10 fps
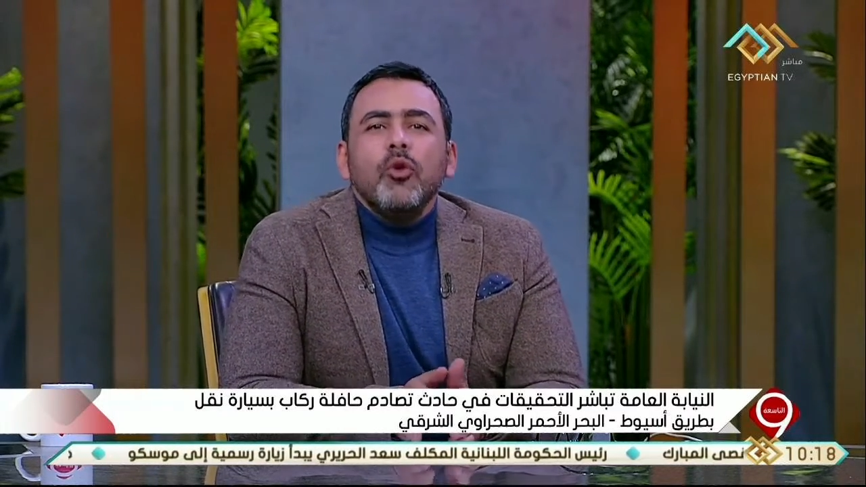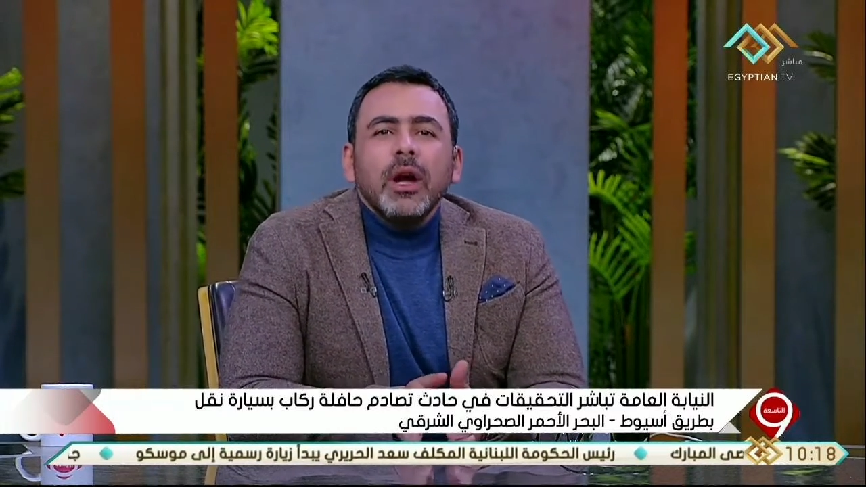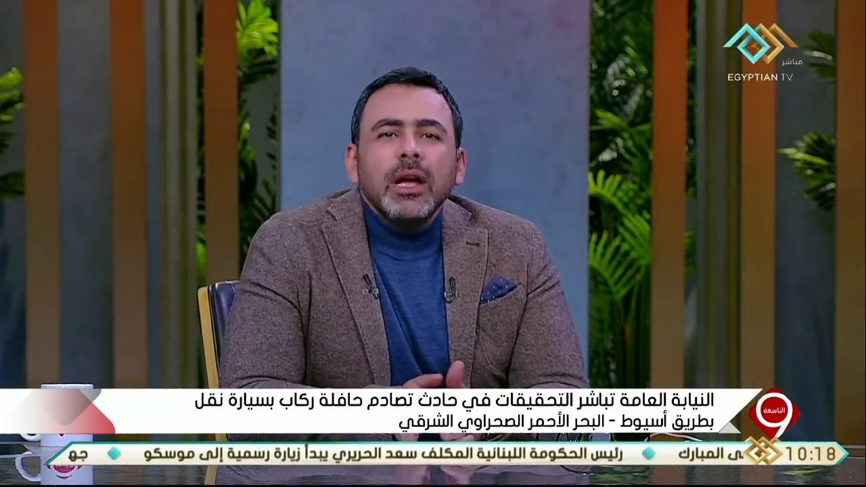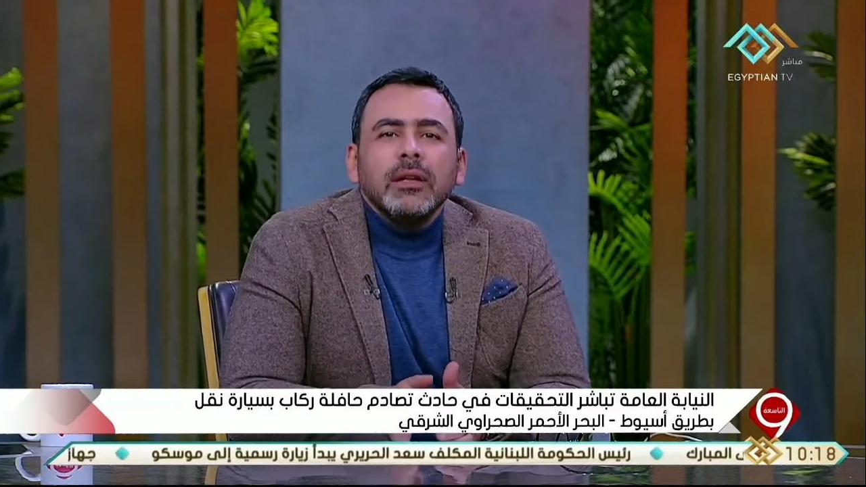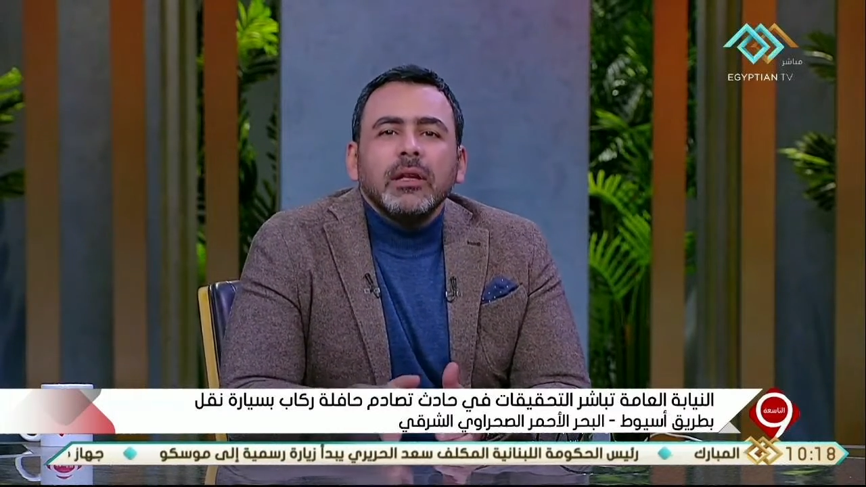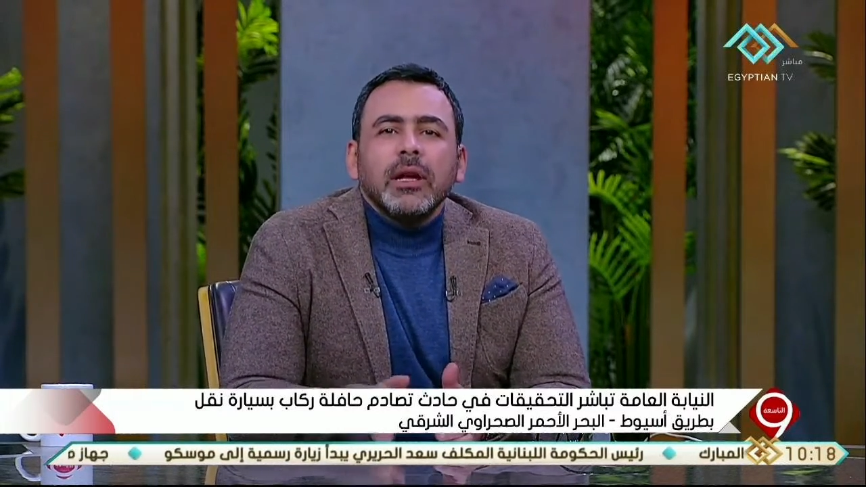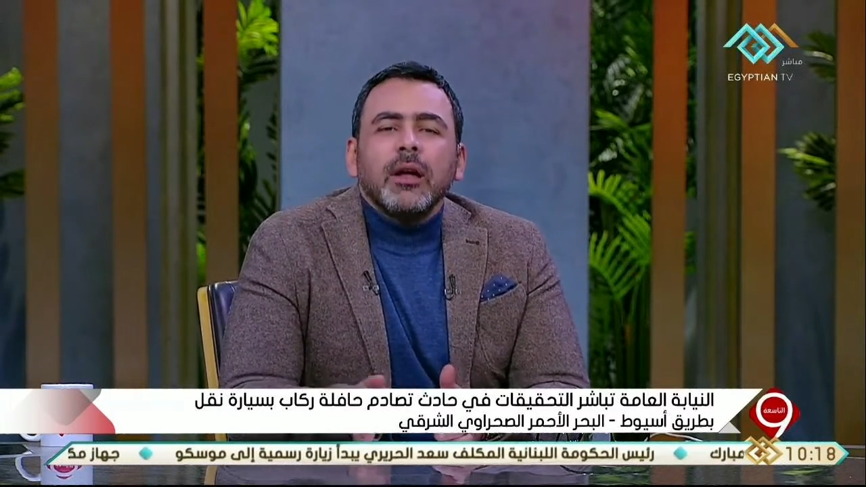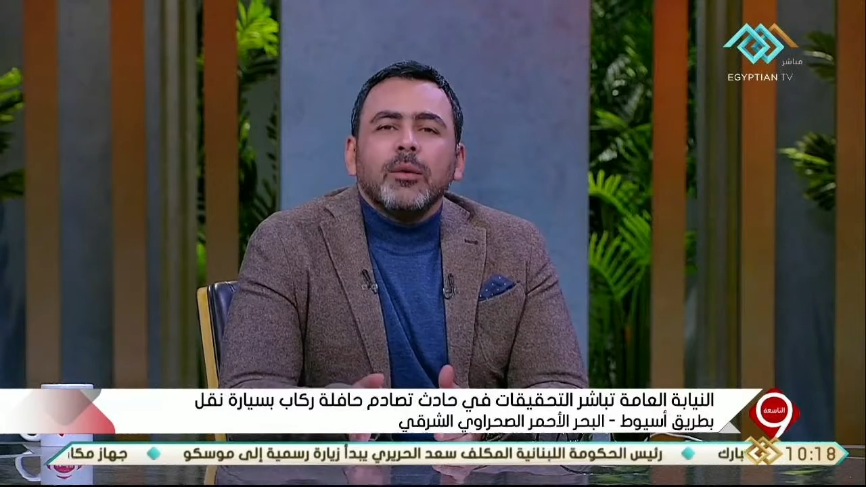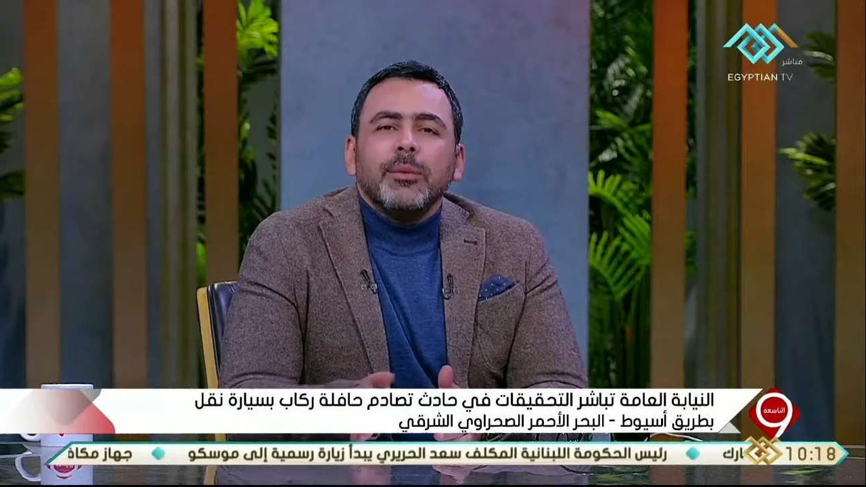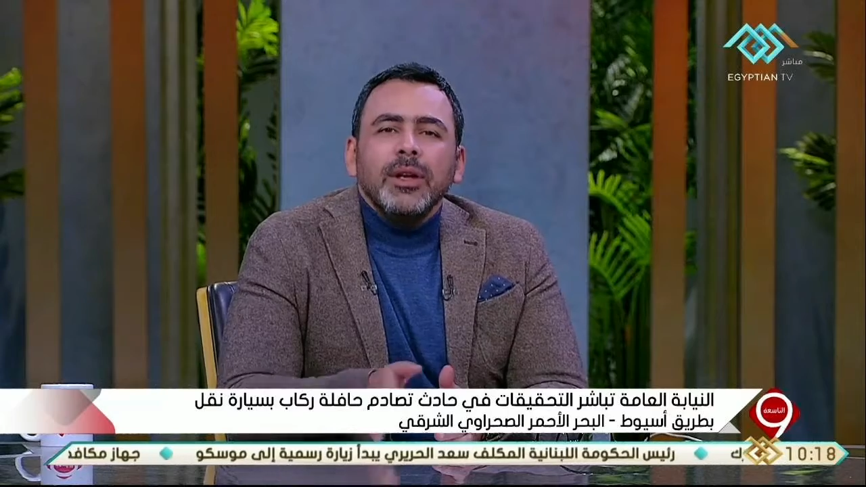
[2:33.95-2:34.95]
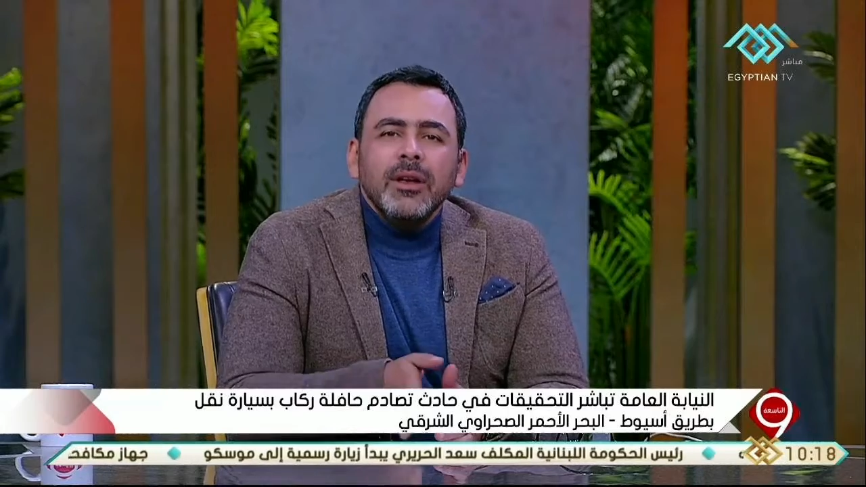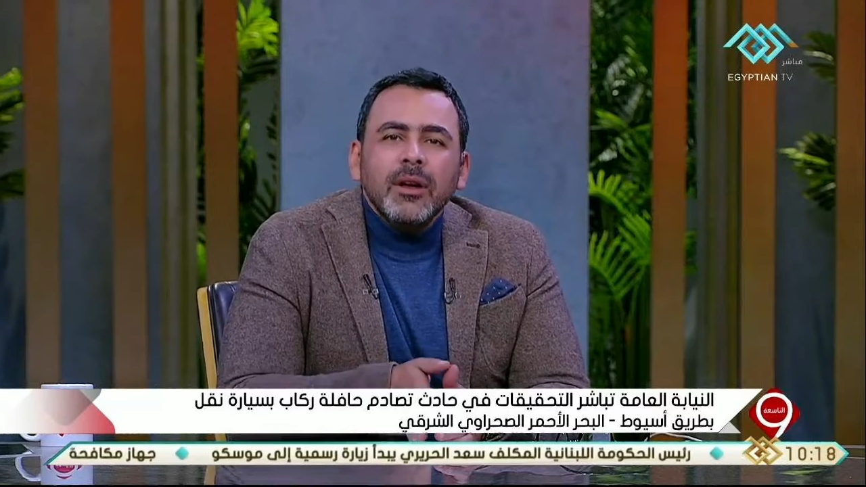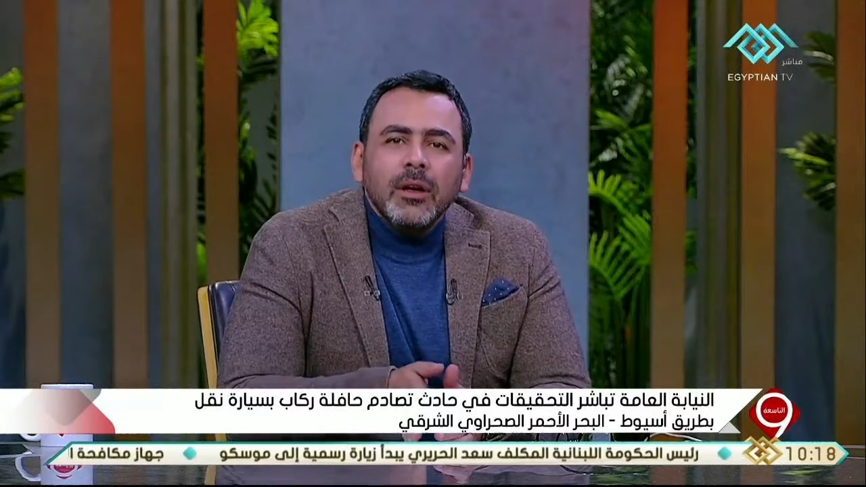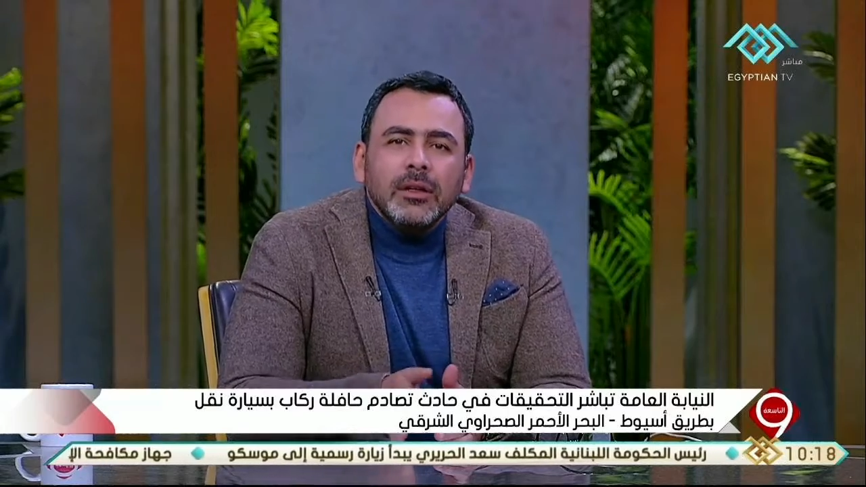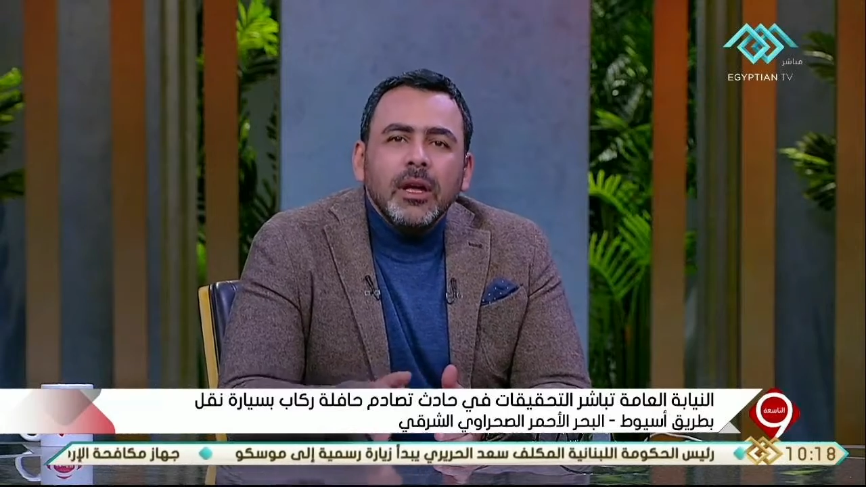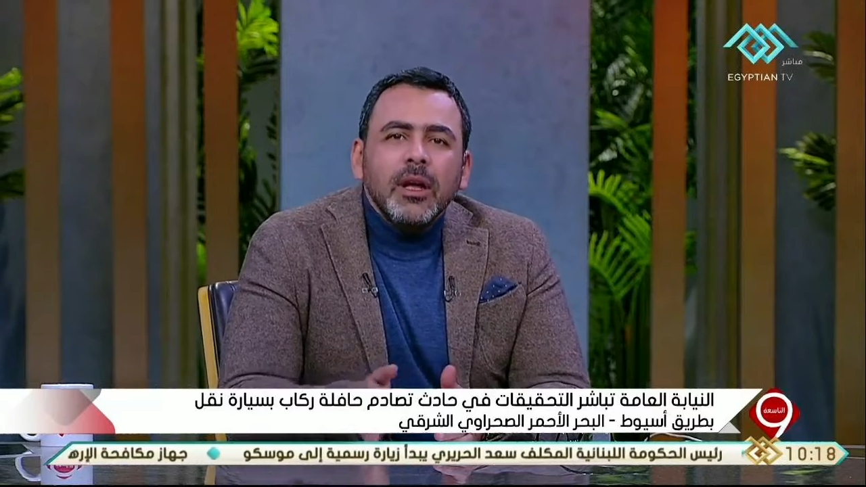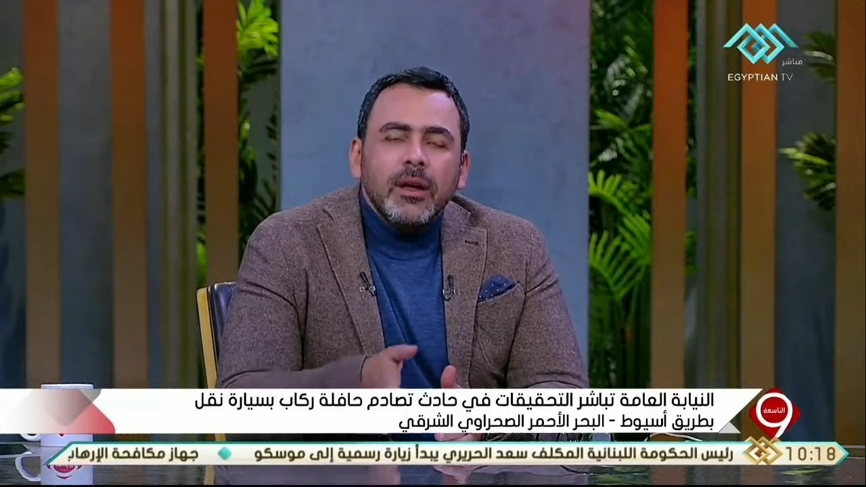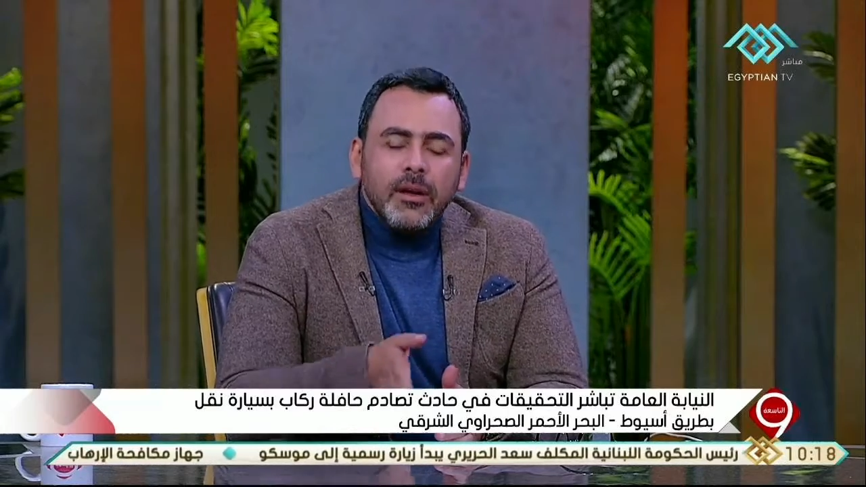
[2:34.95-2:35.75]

مواجهة العربيات